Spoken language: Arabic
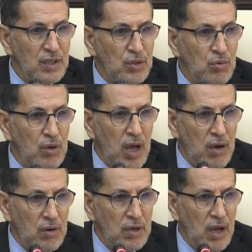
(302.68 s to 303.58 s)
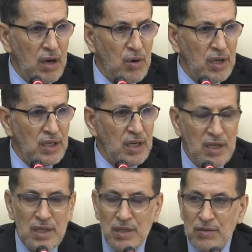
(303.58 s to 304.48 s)
الدول الأوائل
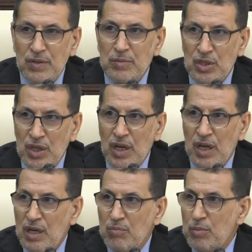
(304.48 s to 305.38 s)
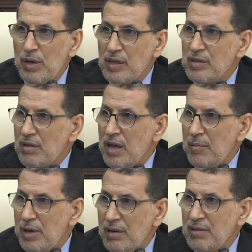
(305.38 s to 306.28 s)
في مجال ممارسة
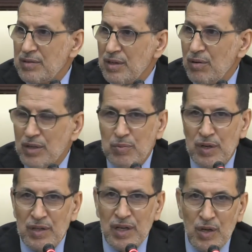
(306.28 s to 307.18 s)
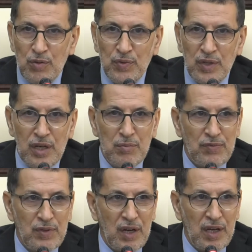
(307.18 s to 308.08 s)
الأعمال نسأل الله سبحانه وتعالى يوفقنا لما
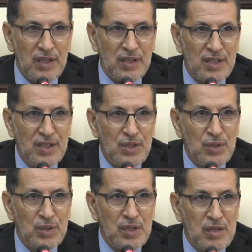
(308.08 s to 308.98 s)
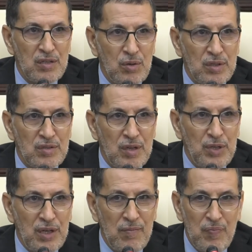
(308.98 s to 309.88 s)
فيه الخير ويهدينا لسواء
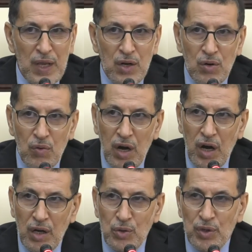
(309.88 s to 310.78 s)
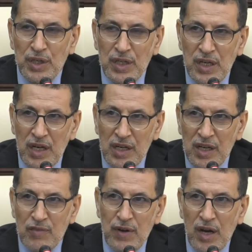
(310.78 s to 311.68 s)
السبيل ويعيننا
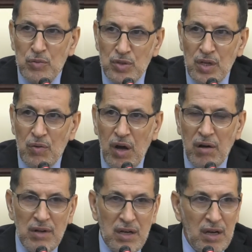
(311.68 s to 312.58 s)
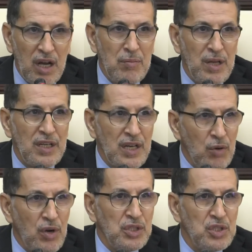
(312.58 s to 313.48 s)
لنرفع مستوى عملنا
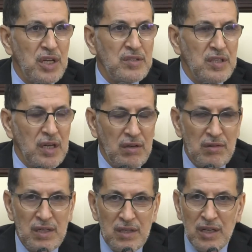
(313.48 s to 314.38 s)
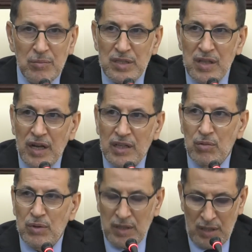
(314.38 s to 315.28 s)
وإنجازنا لمصلحة
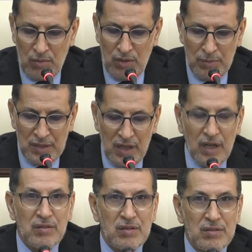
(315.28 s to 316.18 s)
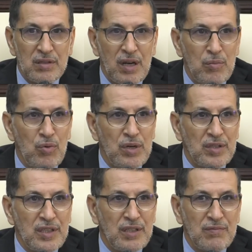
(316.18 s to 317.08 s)
الوطن ولمصلحة
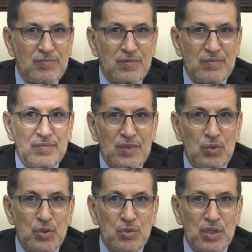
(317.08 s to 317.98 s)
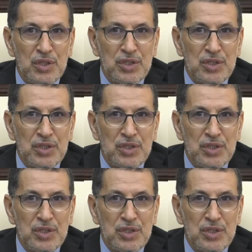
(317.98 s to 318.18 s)
المواطنين وشكرا